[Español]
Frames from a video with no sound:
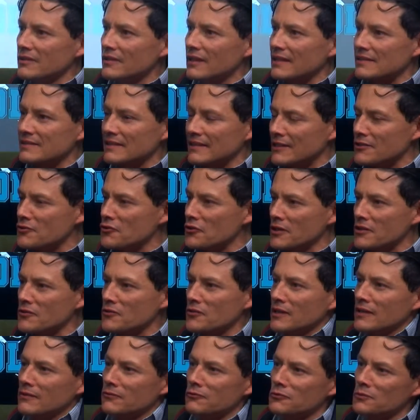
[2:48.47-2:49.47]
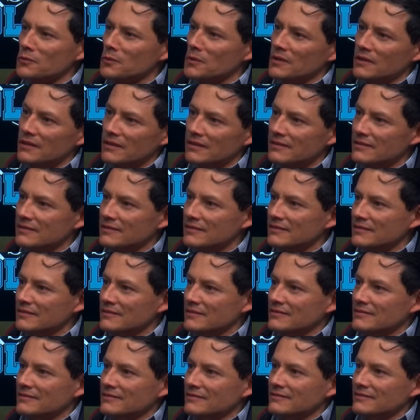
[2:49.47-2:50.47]
la Selección Nacional de Fútbol. Wow.
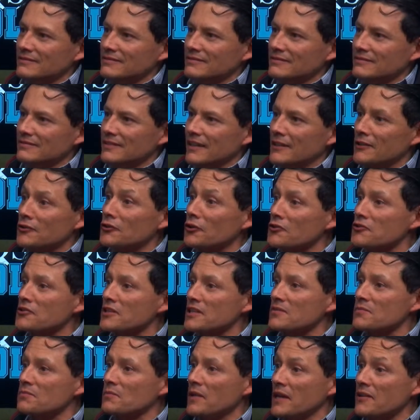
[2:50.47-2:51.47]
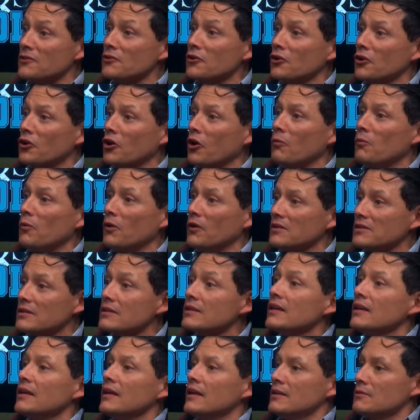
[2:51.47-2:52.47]
Entonces, viéndolo como. y
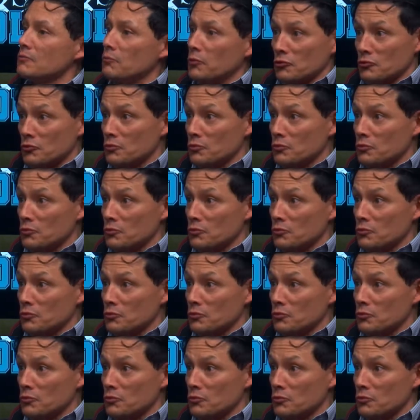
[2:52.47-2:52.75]
fútbol. Por